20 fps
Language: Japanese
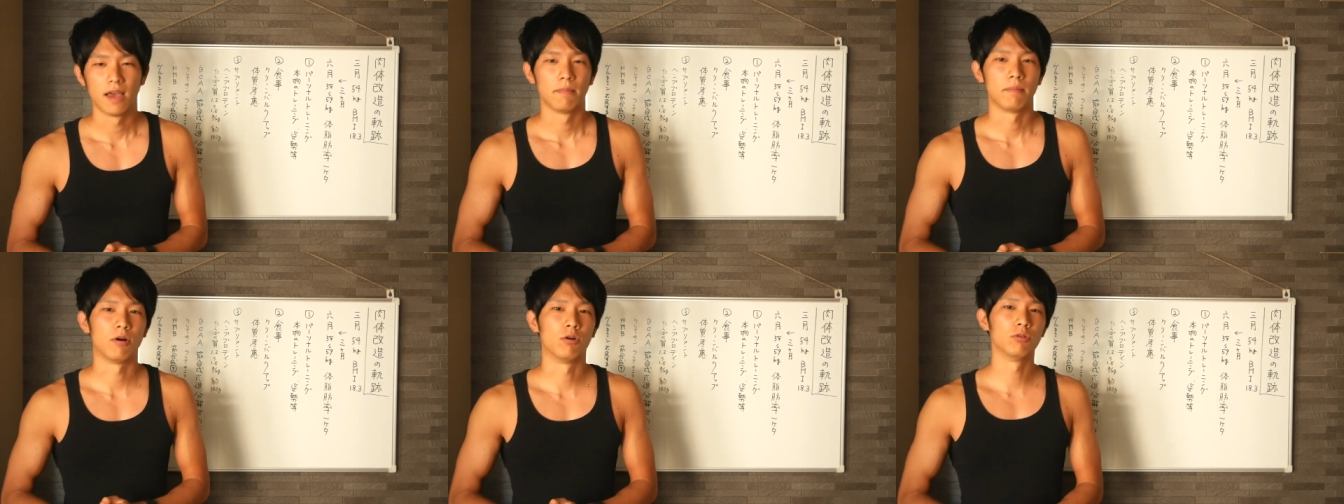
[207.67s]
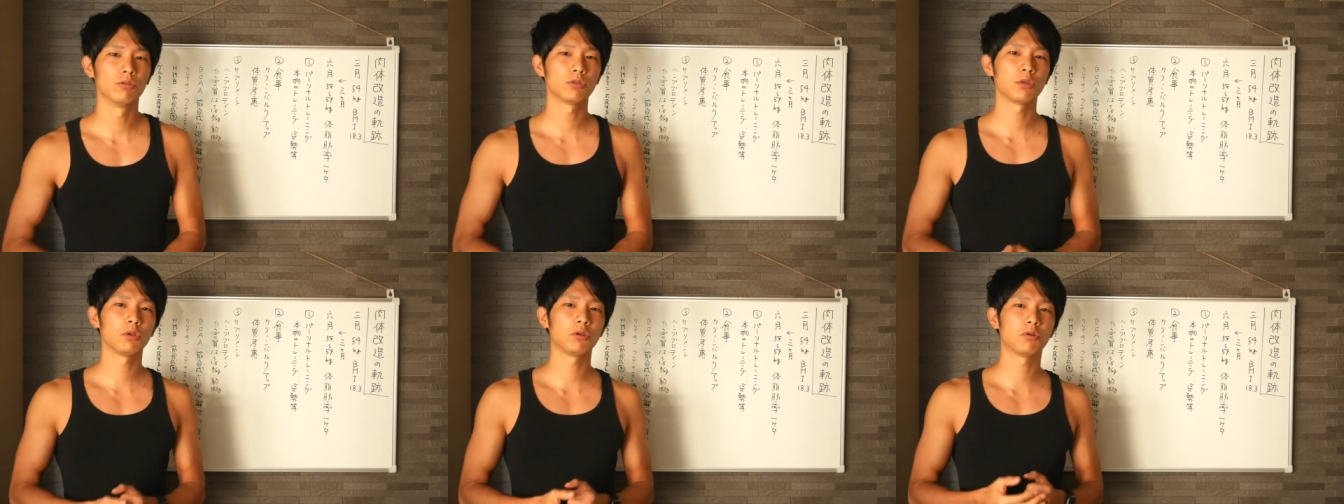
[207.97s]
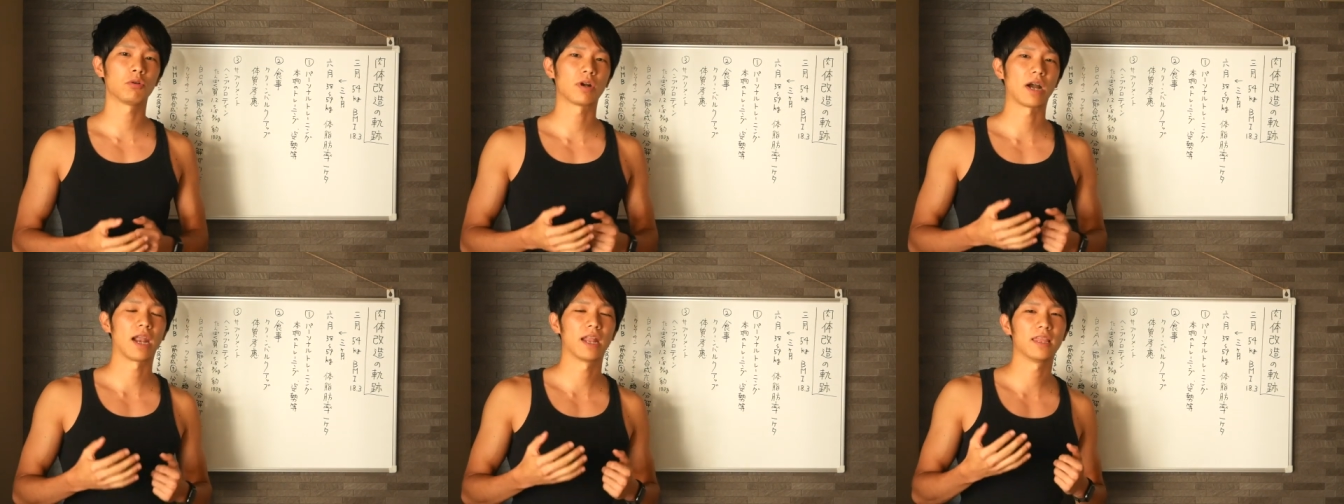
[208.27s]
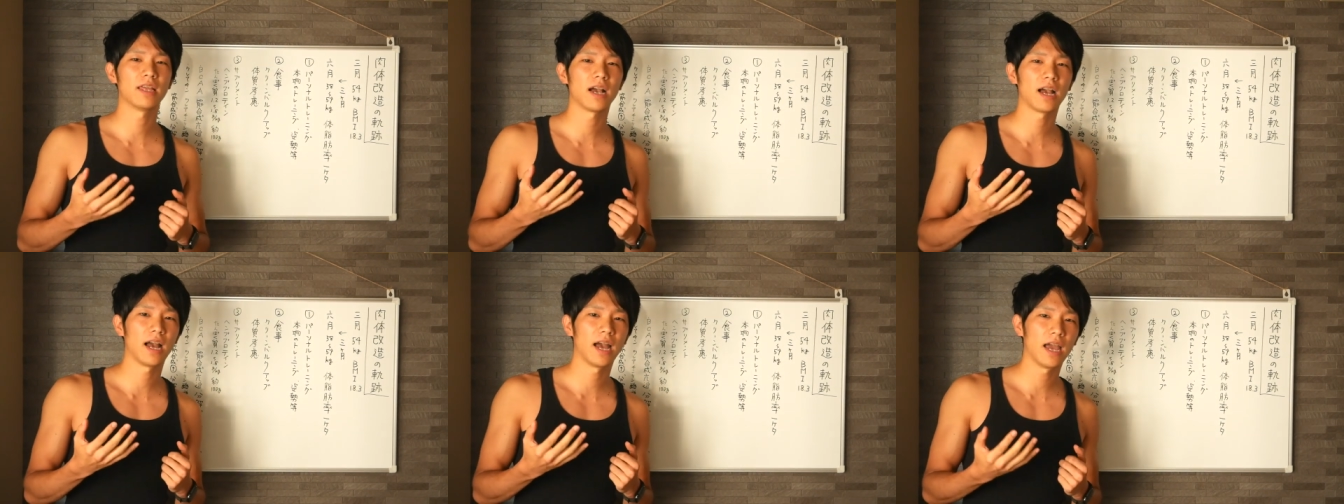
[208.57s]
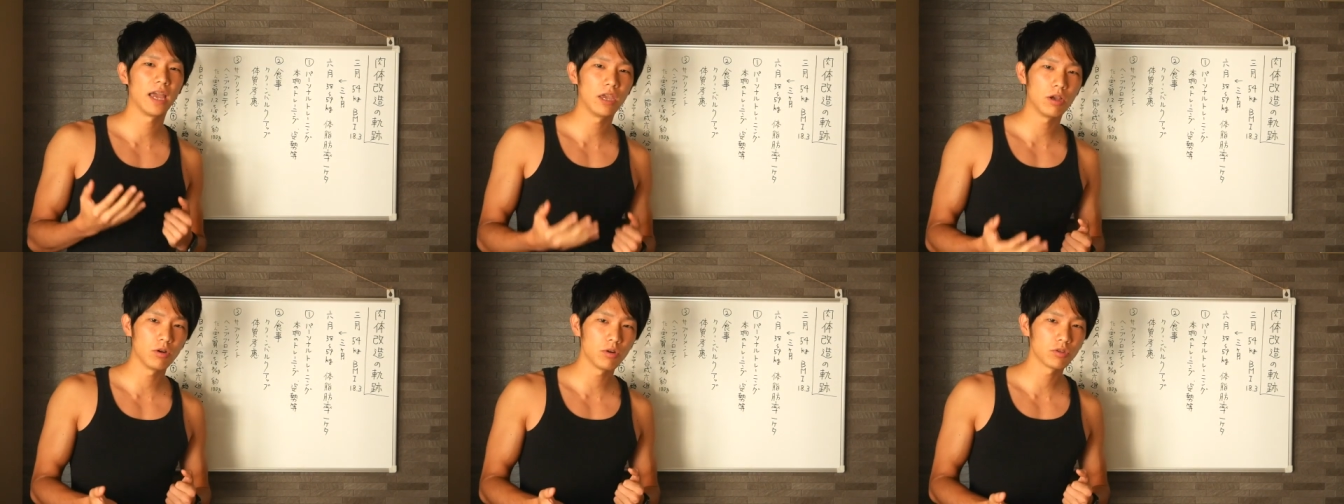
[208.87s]
まあ、本当にこう体
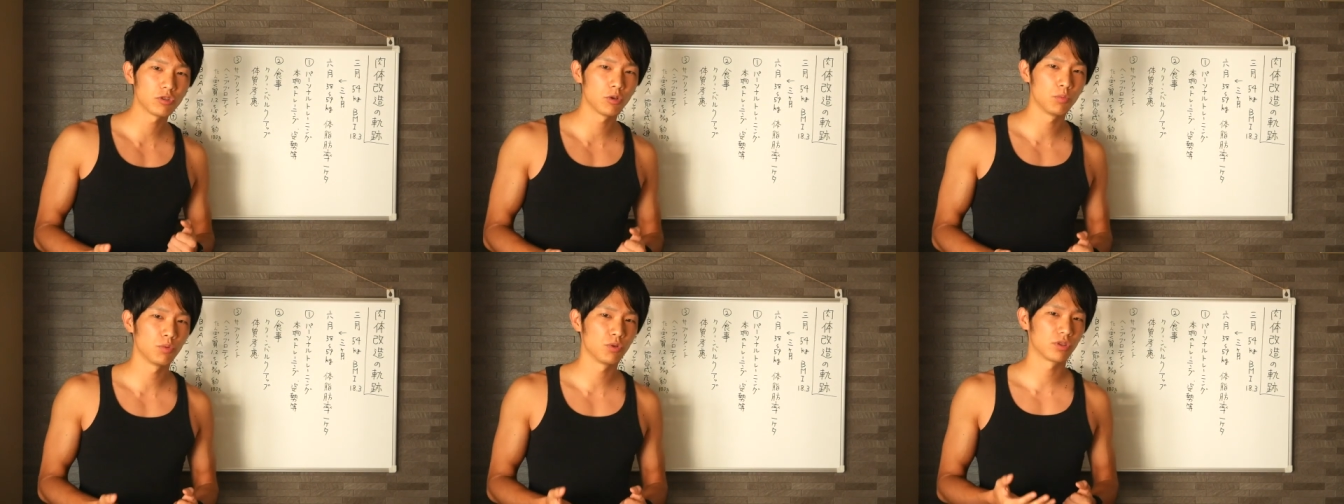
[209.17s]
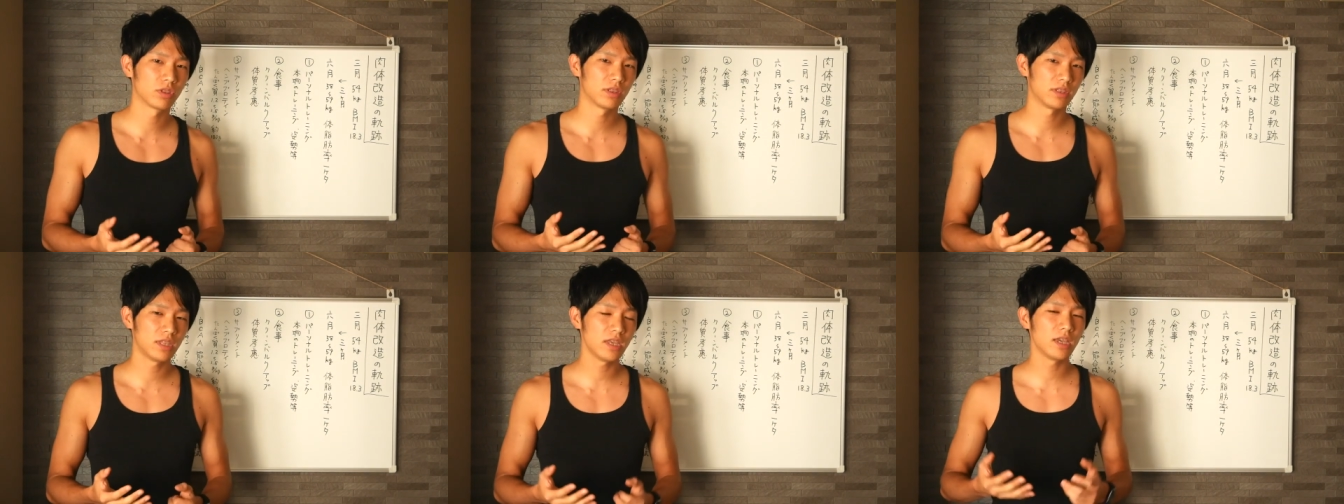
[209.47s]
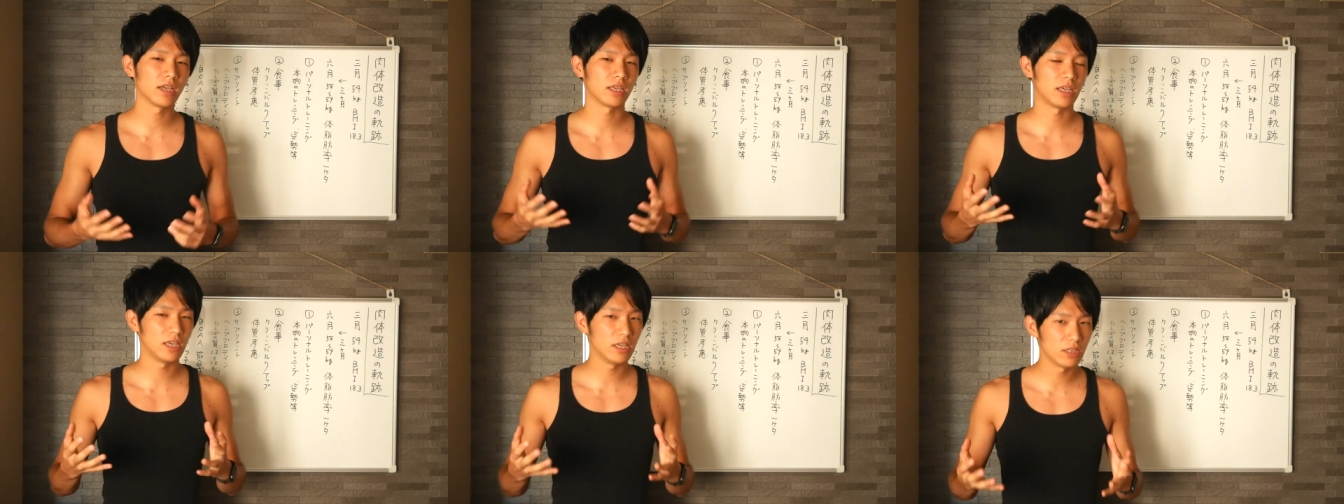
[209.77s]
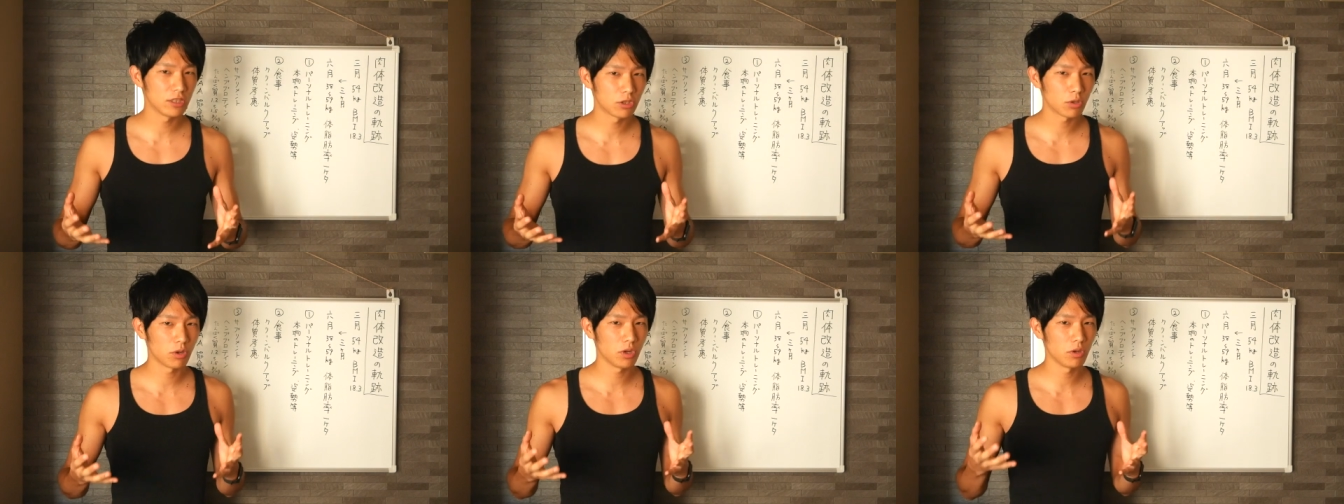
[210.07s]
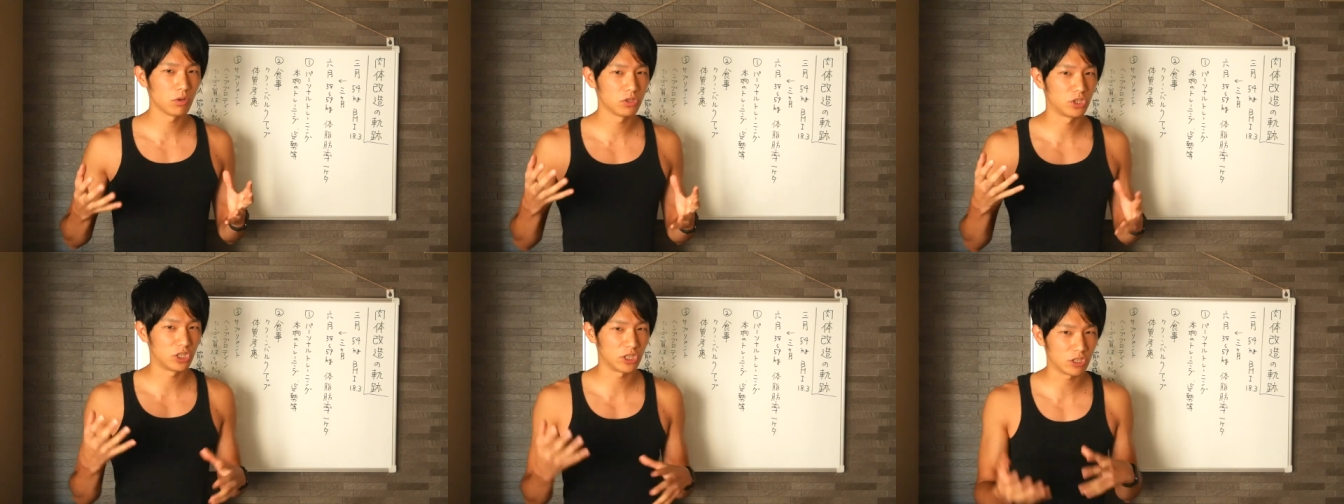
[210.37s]
変えようと思って筋
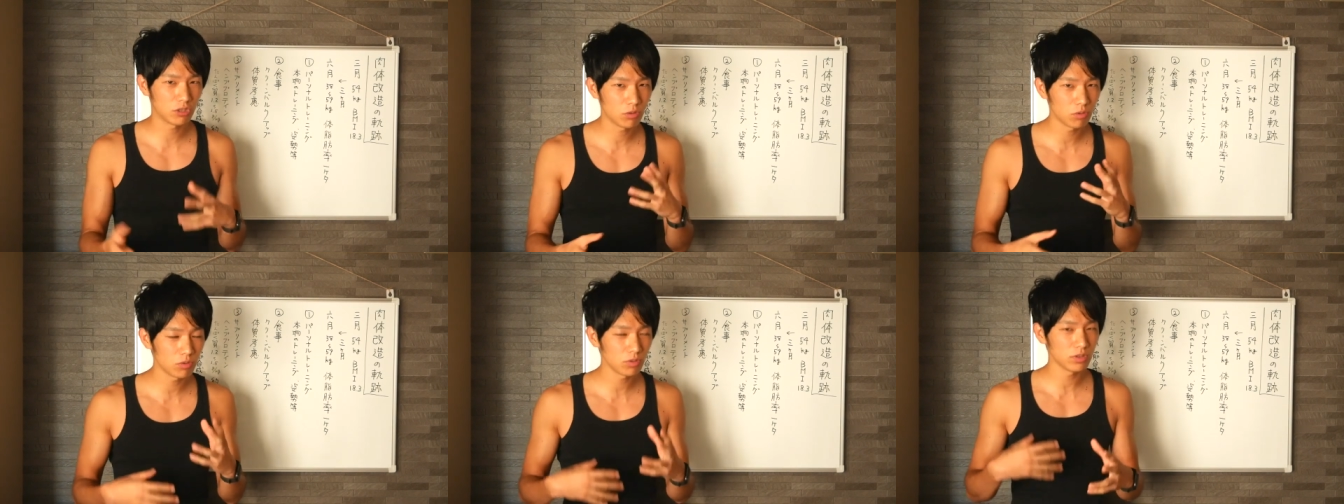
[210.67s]
トレを自己